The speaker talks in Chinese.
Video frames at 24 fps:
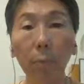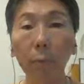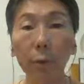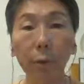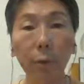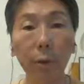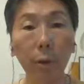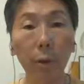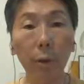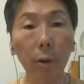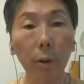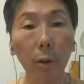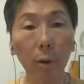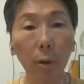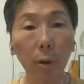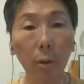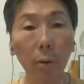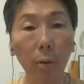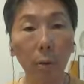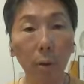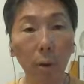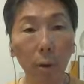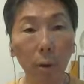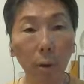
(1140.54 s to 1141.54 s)
不是
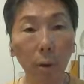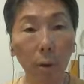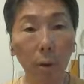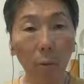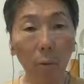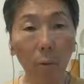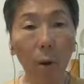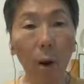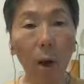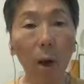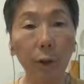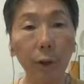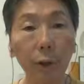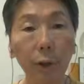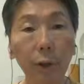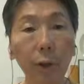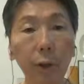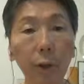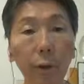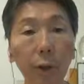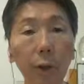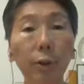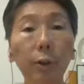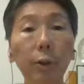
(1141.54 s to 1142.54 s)
忘
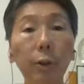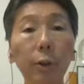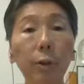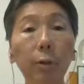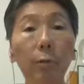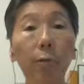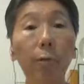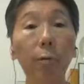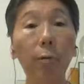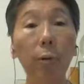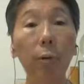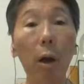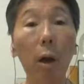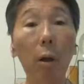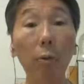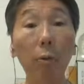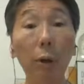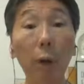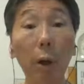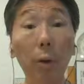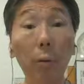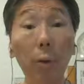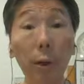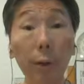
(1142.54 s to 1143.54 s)
记定时服
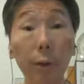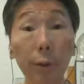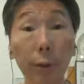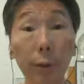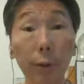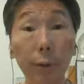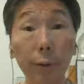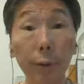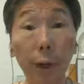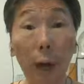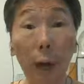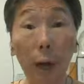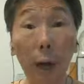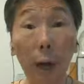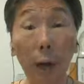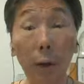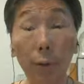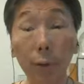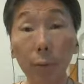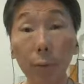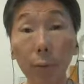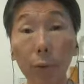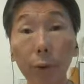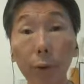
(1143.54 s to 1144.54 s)
药、健胃整肠、
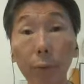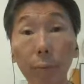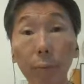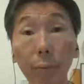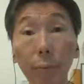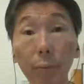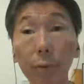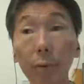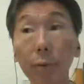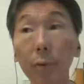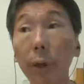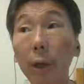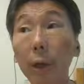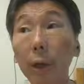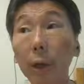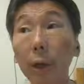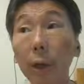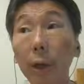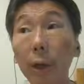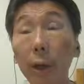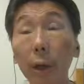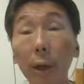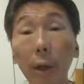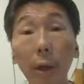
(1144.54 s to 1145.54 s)
诸事不顺，
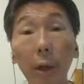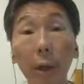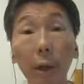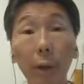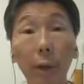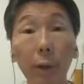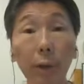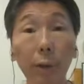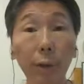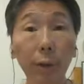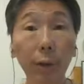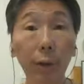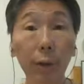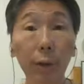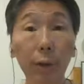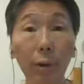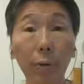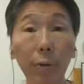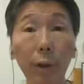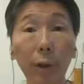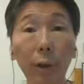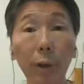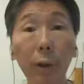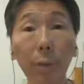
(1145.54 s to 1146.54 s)
是你
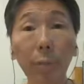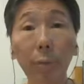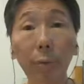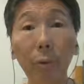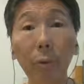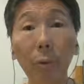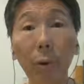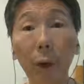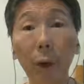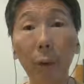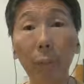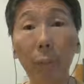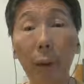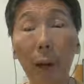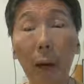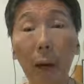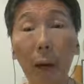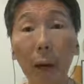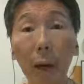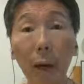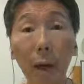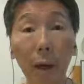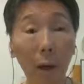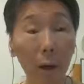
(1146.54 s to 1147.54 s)
用的人不对吧？
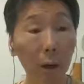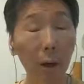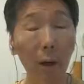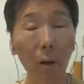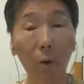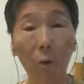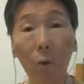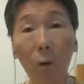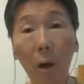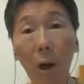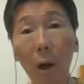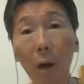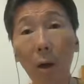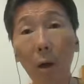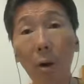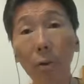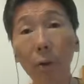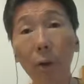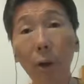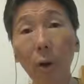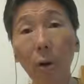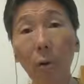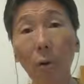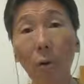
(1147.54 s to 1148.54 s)
国安
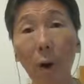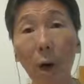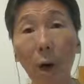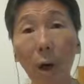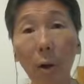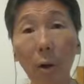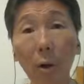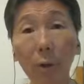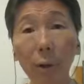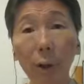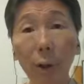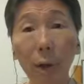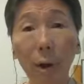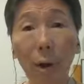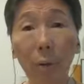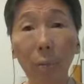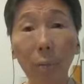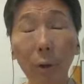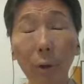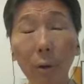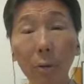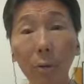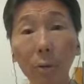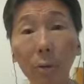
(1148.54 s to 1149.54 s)
高层，国安高层
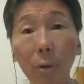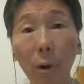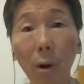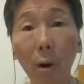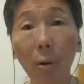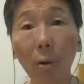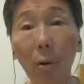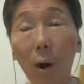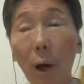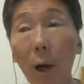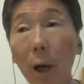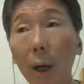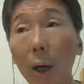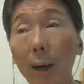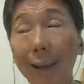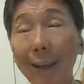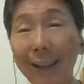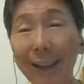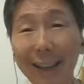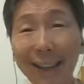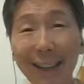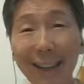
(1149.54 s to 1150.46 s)
搞不清楚状况。